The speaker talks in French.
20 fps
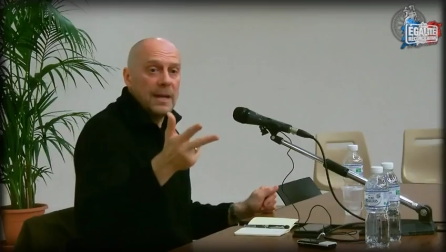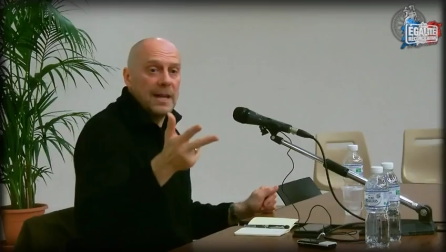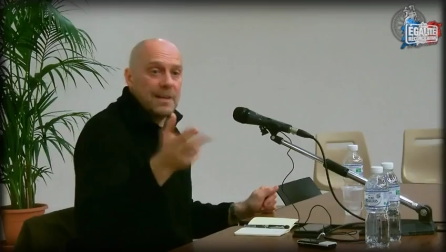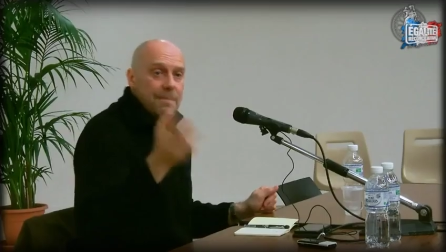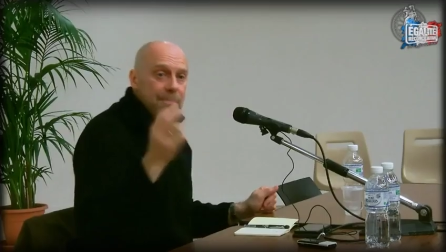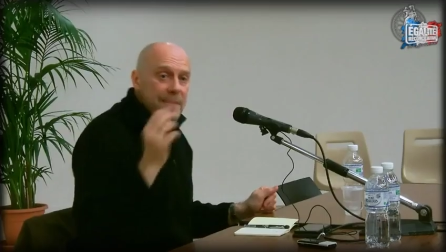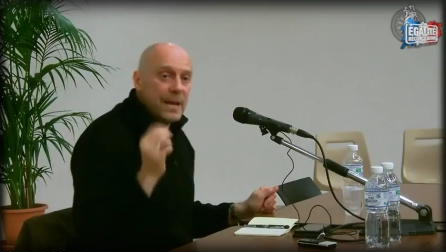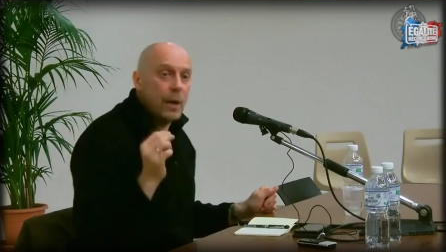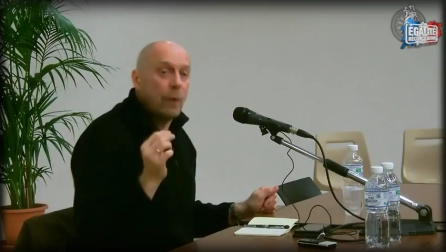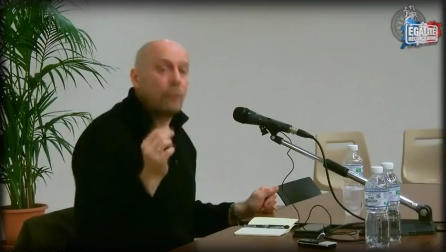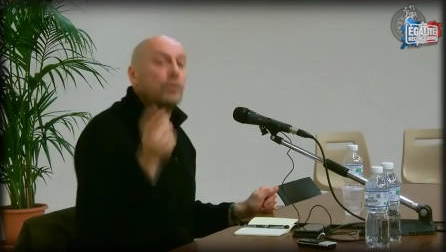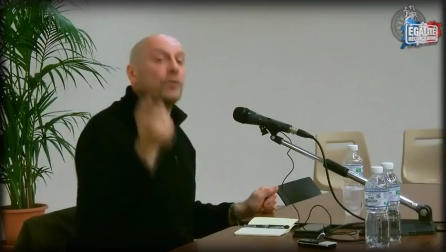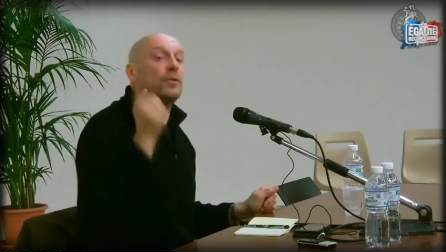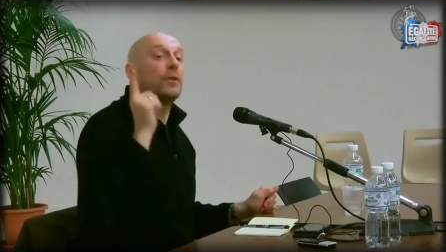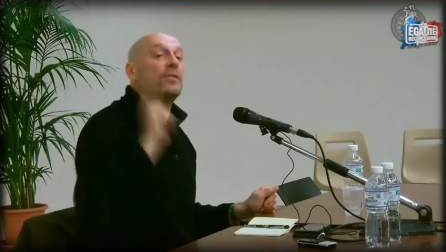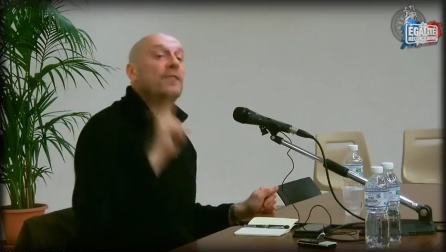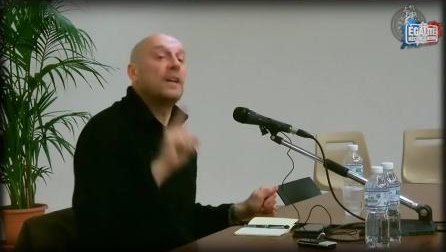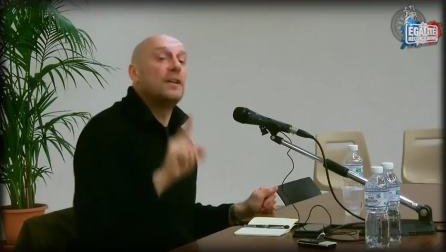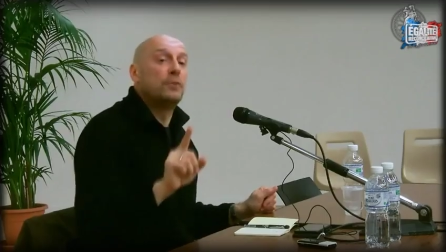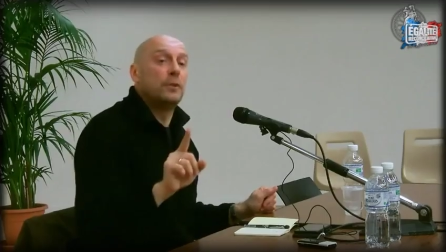Mais en
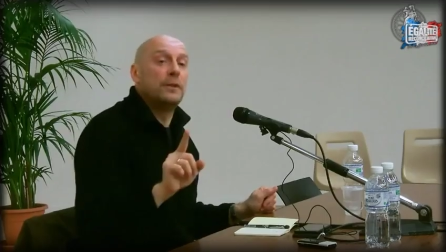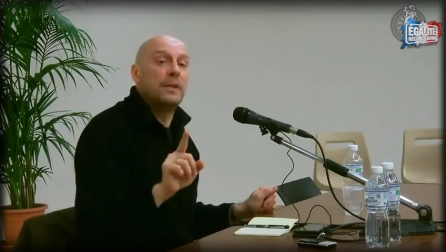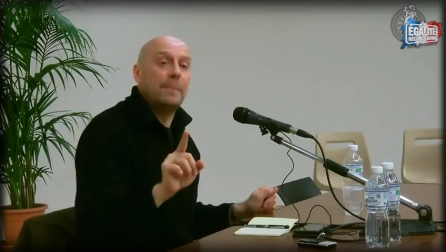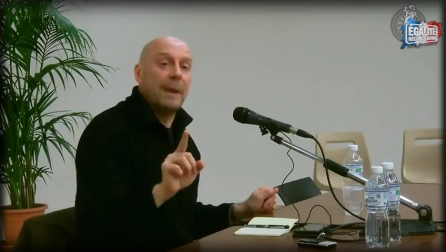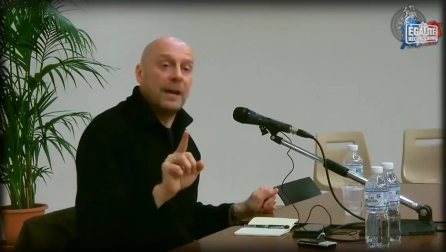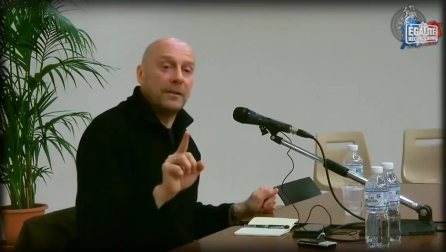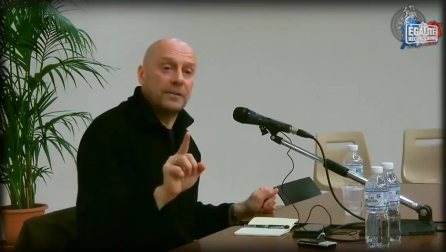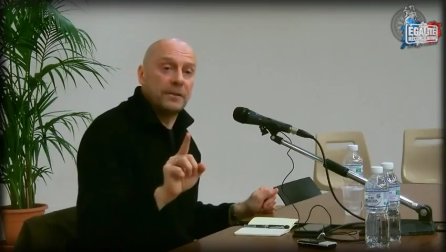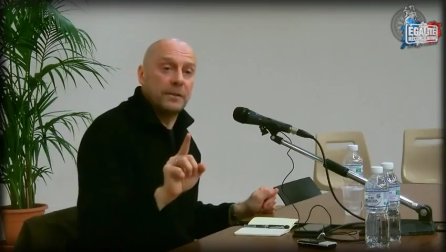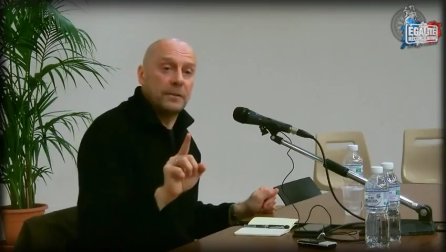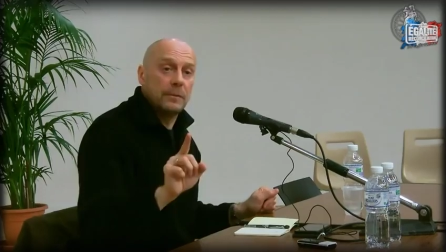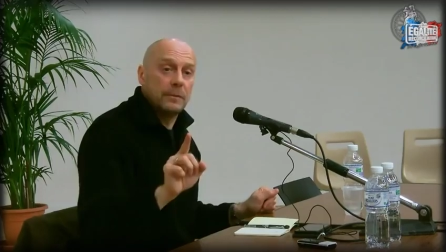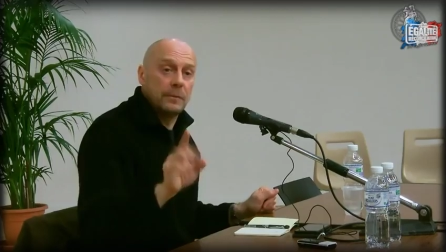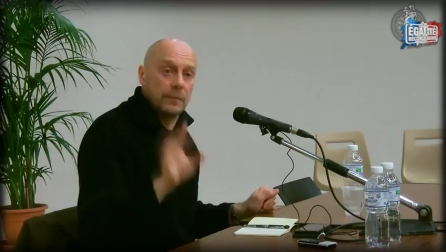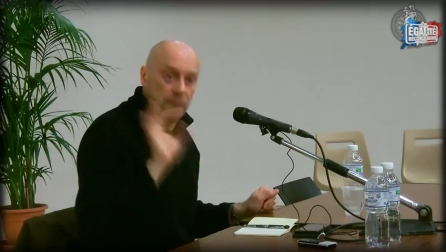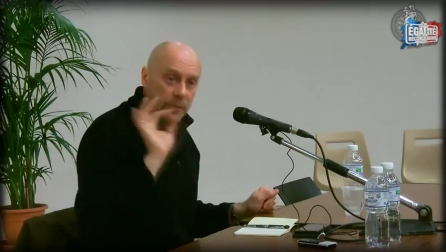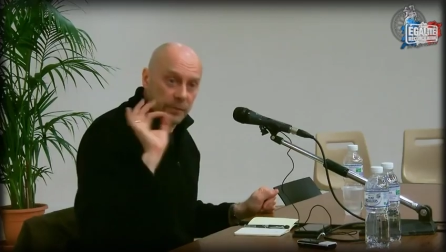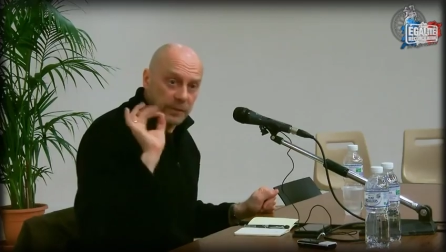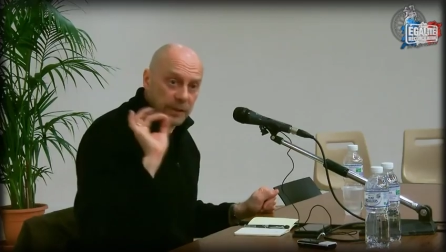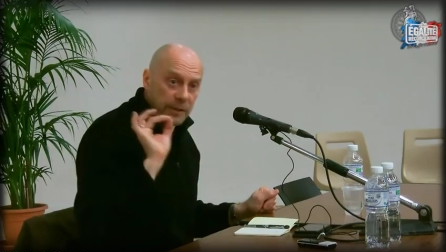faisant ça, il se démasque,
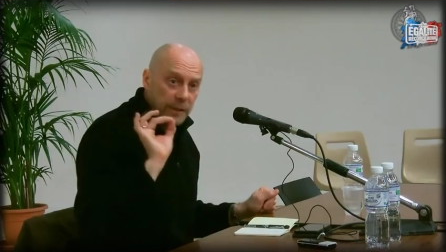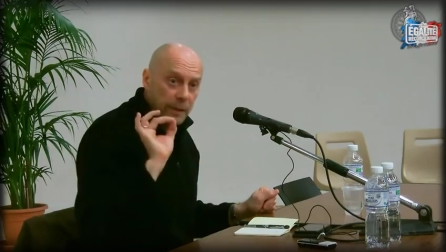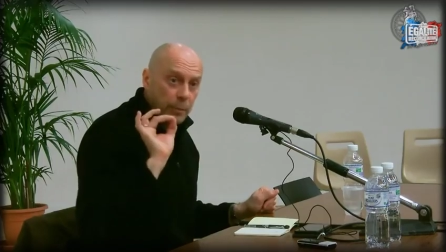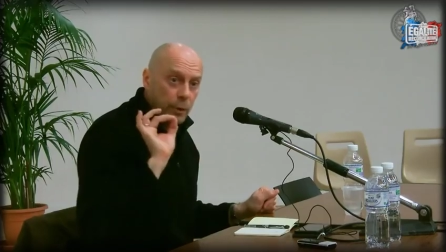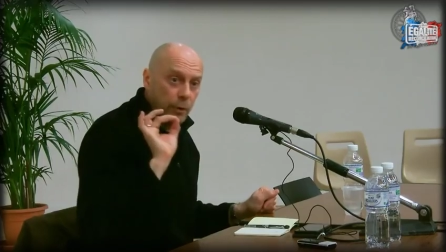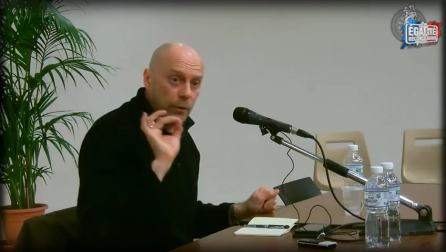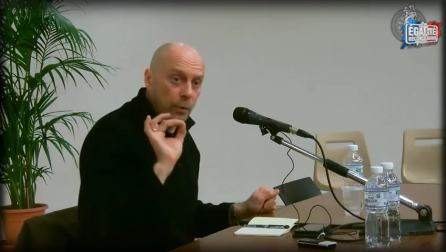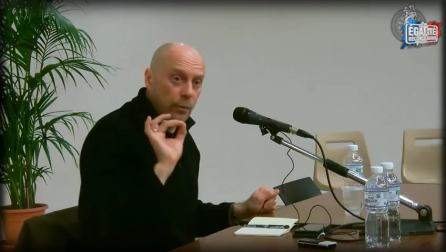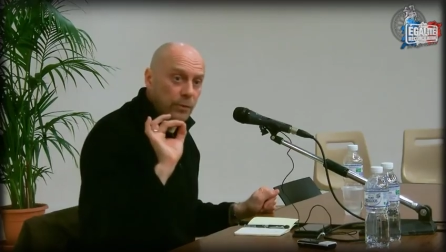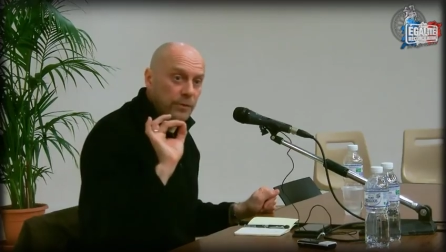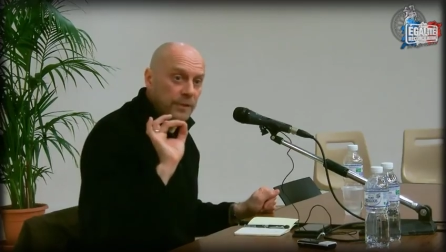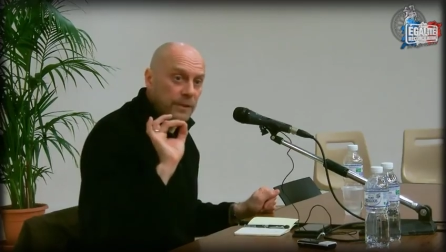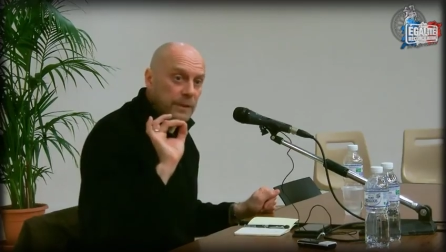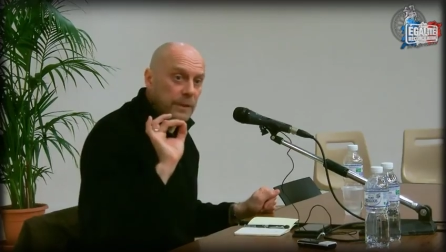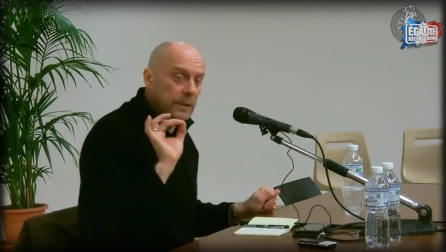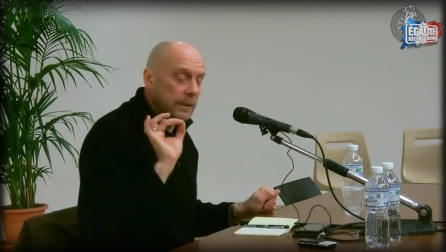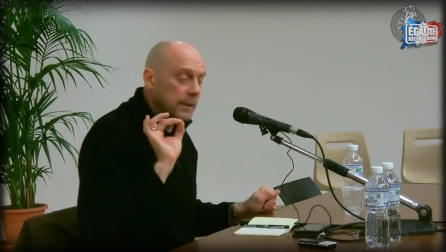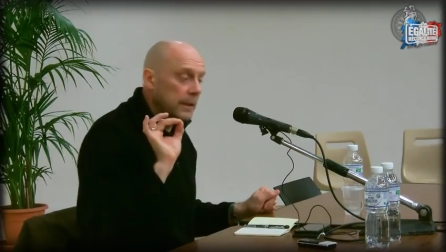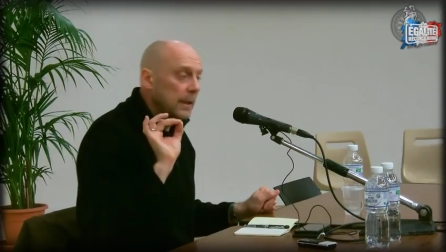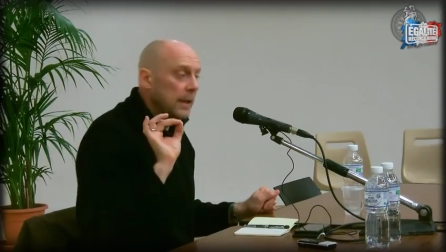ce qui est important aussi.